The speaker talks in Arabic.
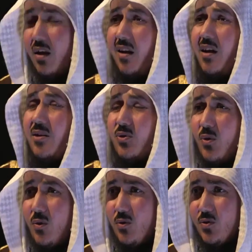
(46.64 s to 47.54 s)
لا
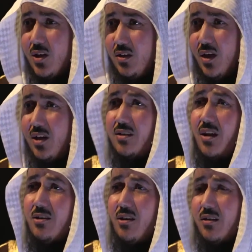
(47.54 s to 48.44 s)
يضره شيء
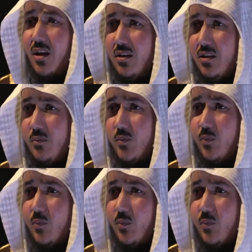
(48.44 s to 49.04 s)
حتى يرتحل